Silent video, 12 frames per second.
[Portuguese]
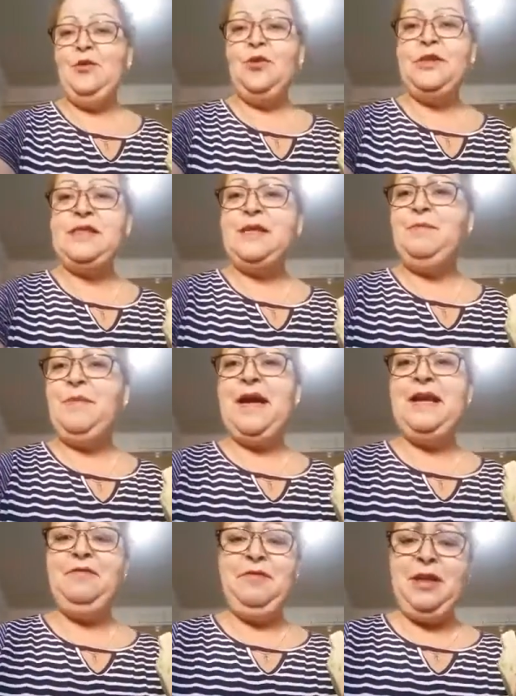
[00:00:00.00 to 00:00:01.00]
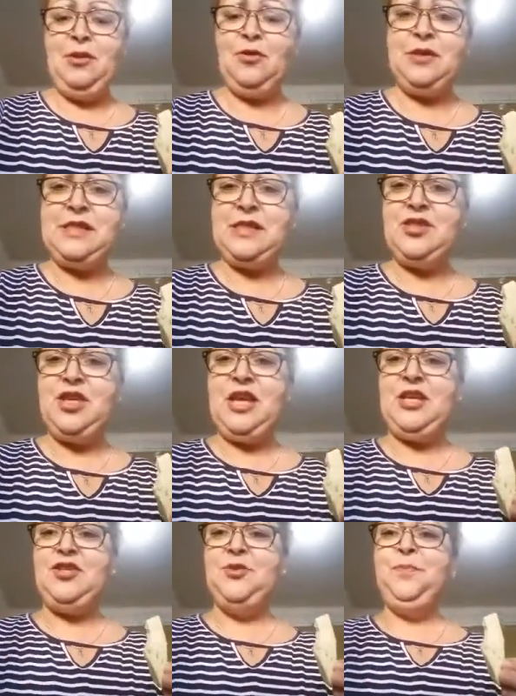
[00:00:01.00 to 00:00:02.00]
nossa, é maravilhosa,
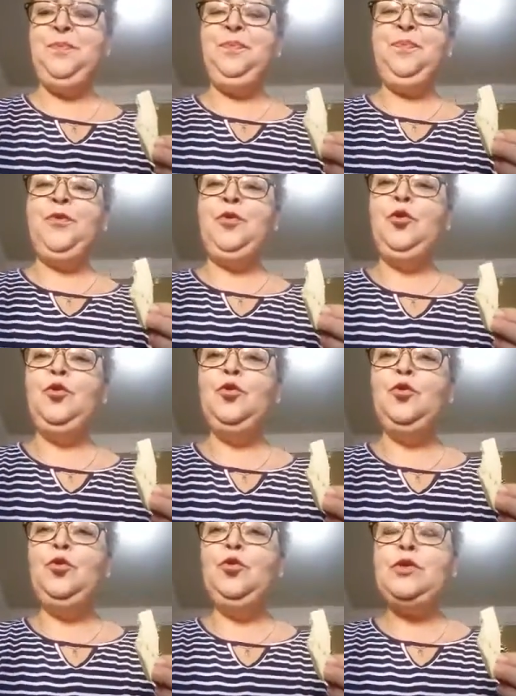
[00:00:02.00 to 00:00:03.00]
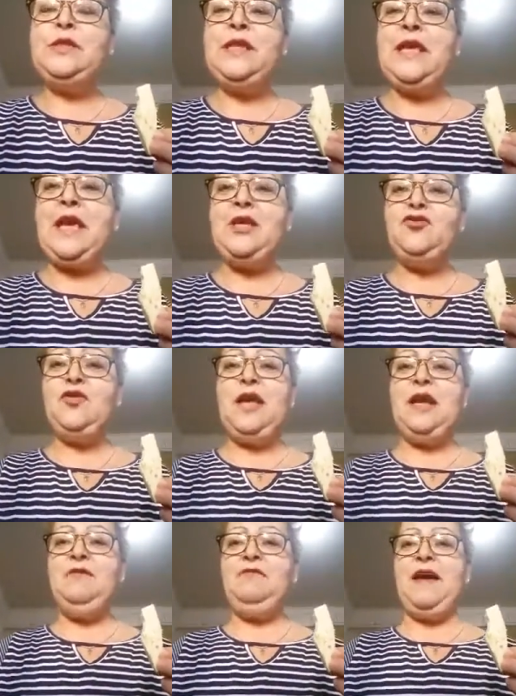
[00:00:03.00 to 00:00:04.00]
gente. Tudo os queijos que
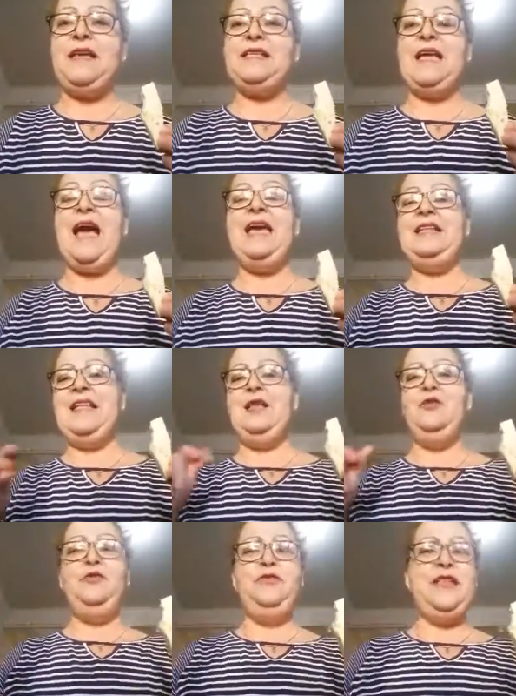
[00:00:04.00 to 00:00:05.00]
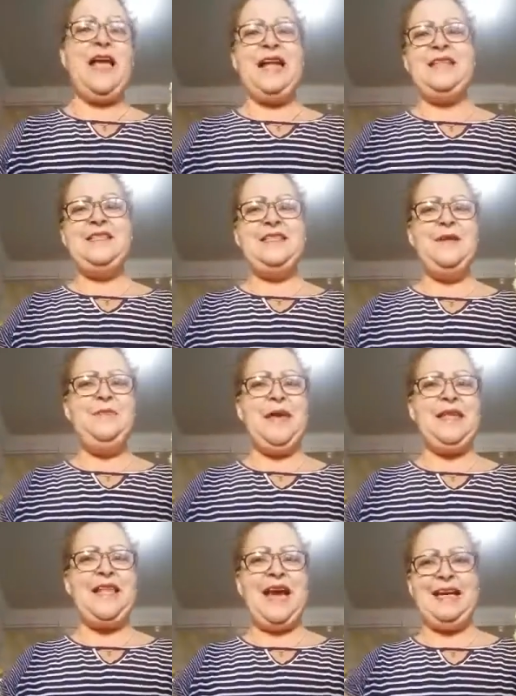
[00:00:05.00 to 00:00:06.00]
ela faz. Ai, ah, tem novidades
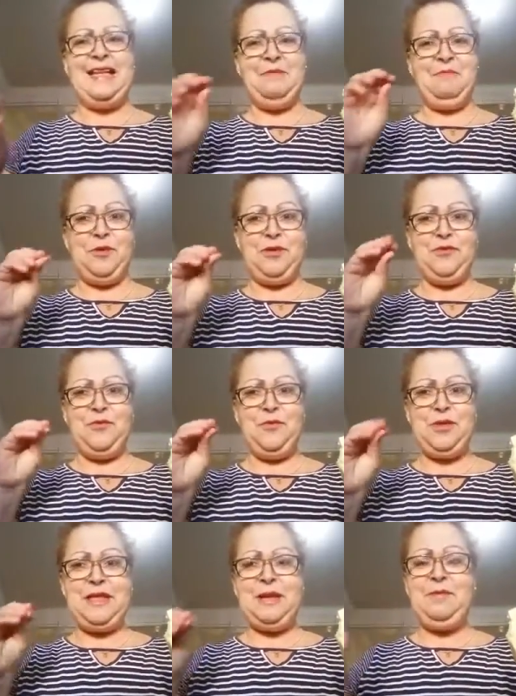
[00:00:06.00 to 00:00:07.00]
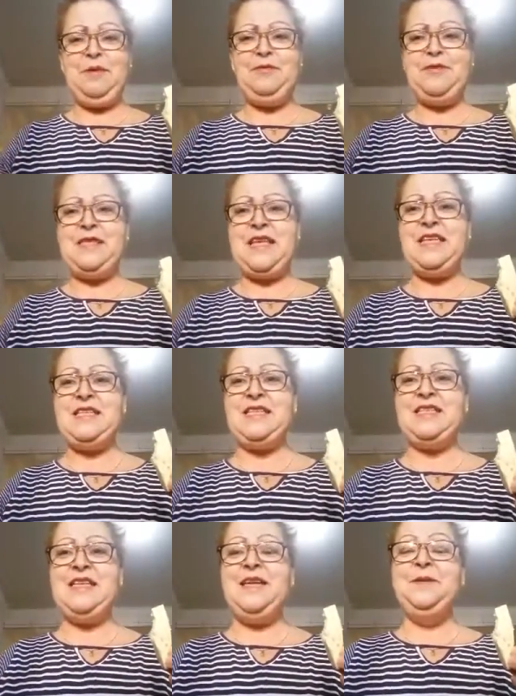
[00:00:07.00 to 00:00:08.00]
também, tá? Que depois eu vou mostrar para vocês,
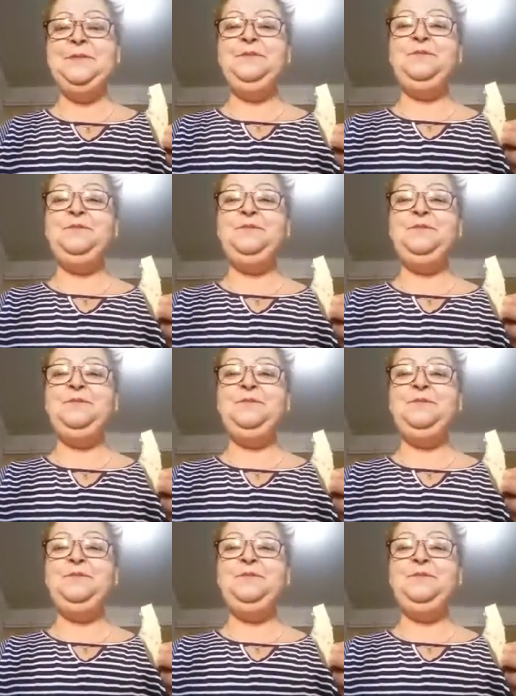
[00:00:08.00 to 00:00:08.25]
assim.